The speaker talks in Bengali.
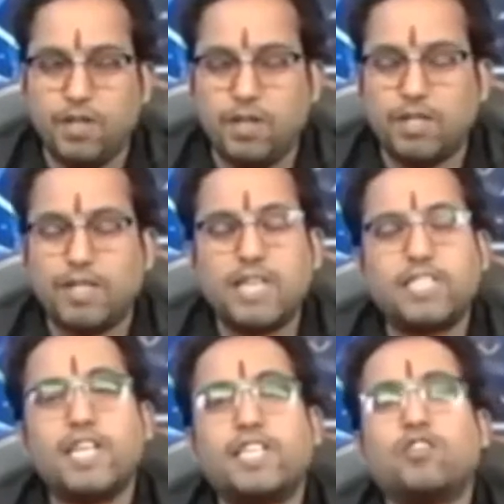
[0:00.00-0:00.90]
তাই
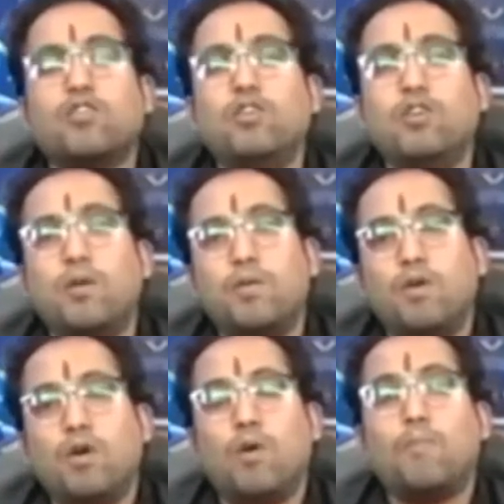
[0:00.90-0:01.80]
সে কি করল
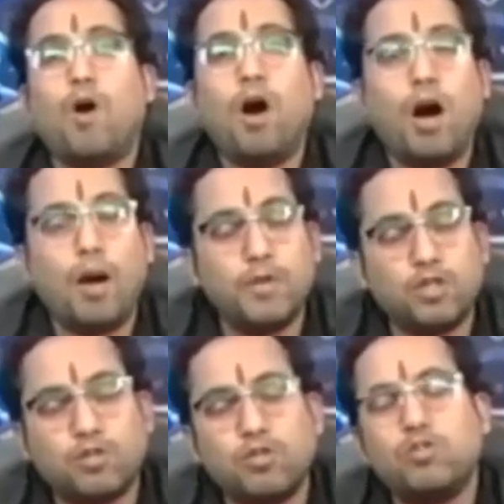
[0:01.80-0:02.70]

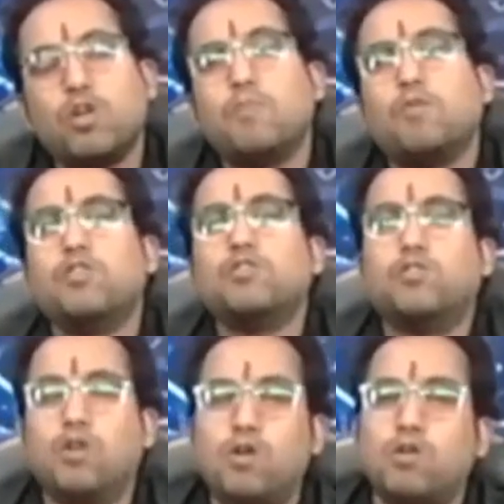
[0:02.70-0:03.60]
মহামৃত্যুঞ্জয় মন্ত্র
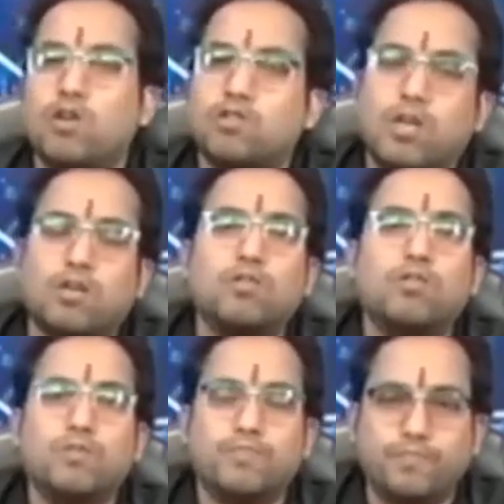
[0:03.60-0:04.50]
রচনা করল
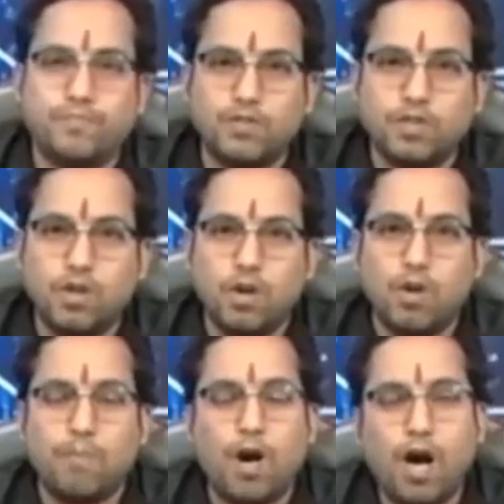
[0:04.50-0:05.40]

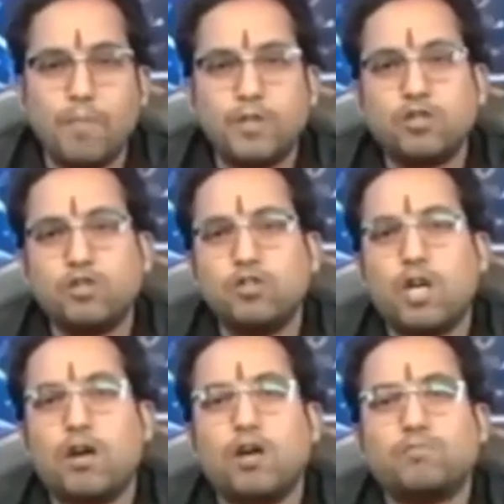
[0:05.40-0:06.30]

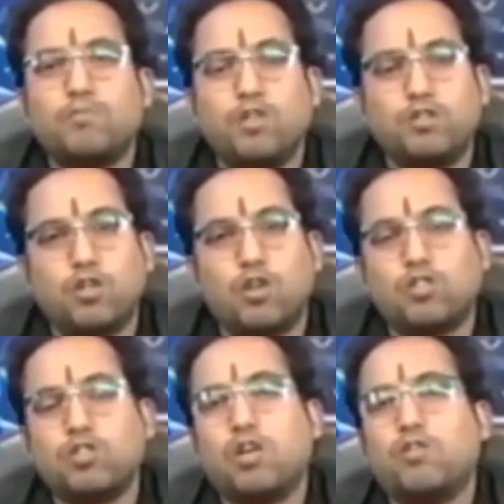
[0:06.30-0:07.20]
মহামৃত্যুঞ্জয় মন্ত্র
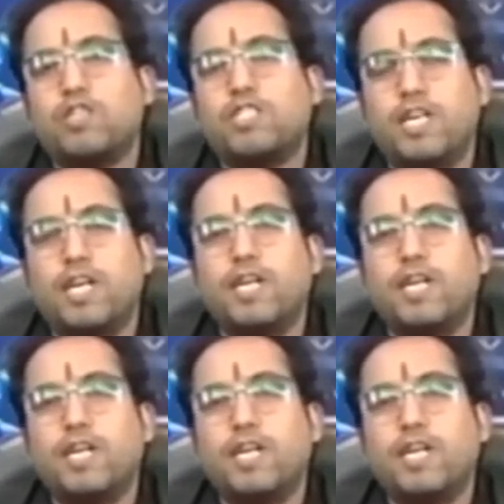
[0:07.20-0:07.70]
রচনা করে সে